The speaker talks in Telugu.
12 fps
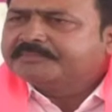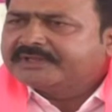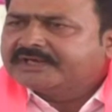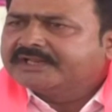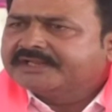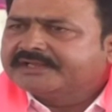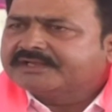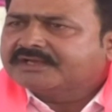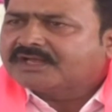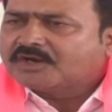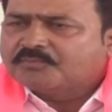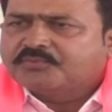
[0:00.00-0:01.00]
ఎమ్మెల్యే
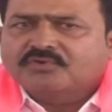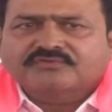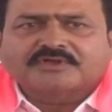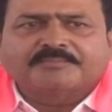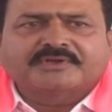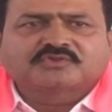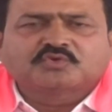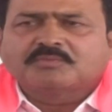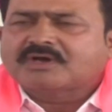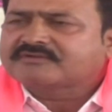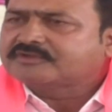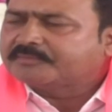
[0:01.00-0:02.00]
అలంపూర్ సంపత్
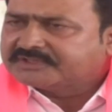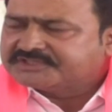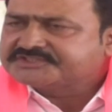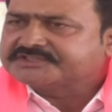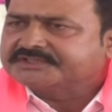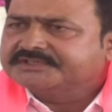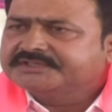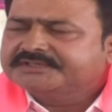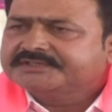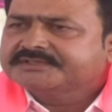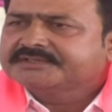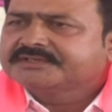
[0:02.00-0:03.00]
కుమార్ సంబంధించి
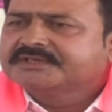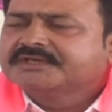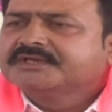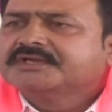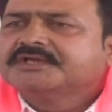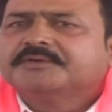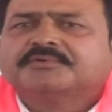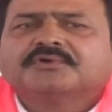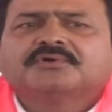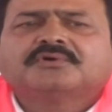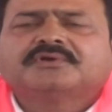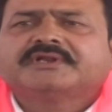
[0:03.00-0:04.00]

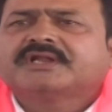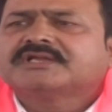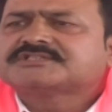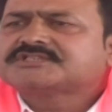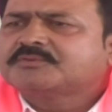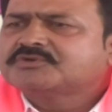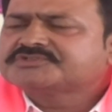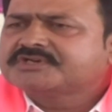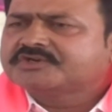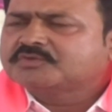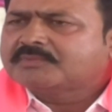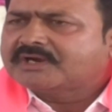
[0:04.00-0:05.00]
ఇప్పుడు నిన్న ఇష్టం
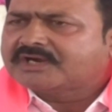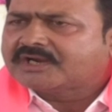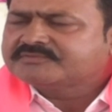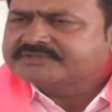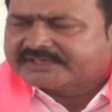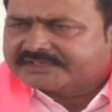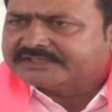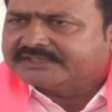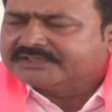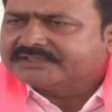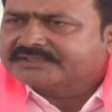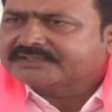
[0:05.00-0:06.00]
వచ్చినట్టు మాట్లాడడం జరిగింది
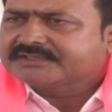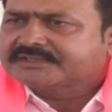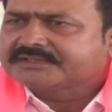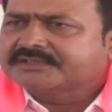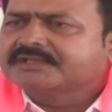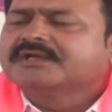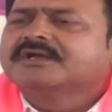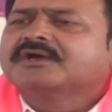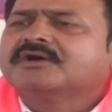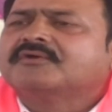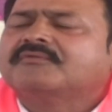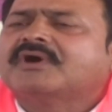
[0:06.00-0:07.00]

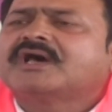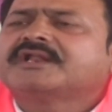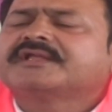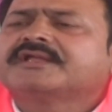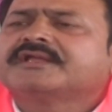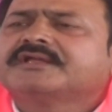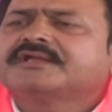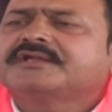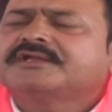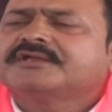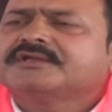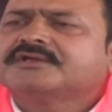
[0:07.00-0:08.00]
వారికి
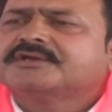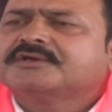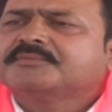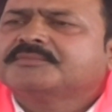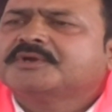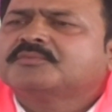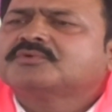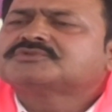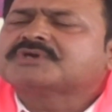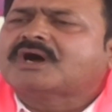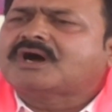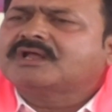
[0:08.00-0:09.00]
మేము
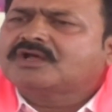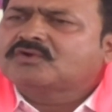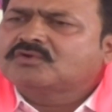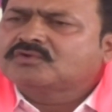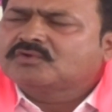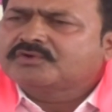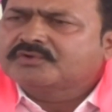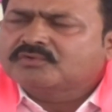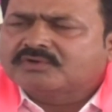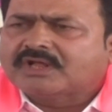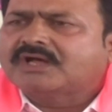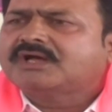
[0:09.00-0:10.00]
చాలా రోజుల నుండి
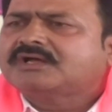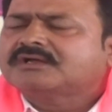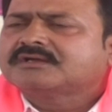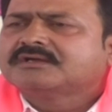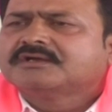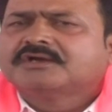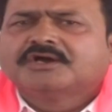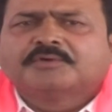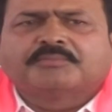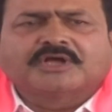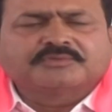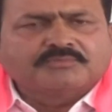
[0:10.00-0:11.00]
కూడా
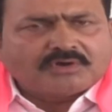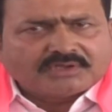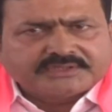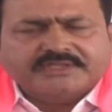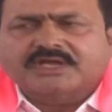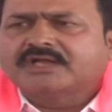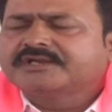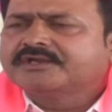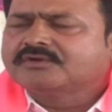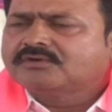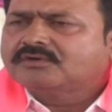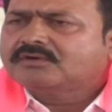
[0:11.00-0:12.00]
పద్మావతి
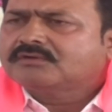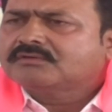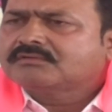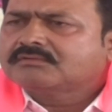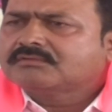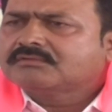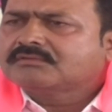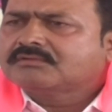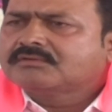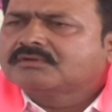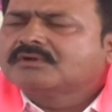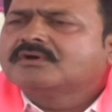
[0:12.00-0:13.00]
కాలనీలో
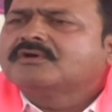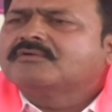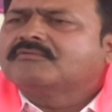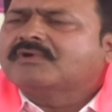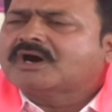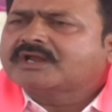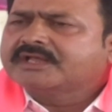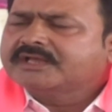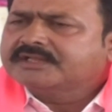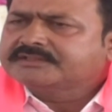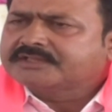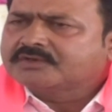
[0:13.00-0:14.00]

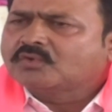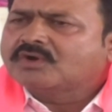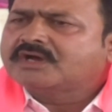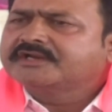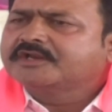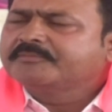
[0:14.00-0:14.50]
వారైతే గృహాన్ని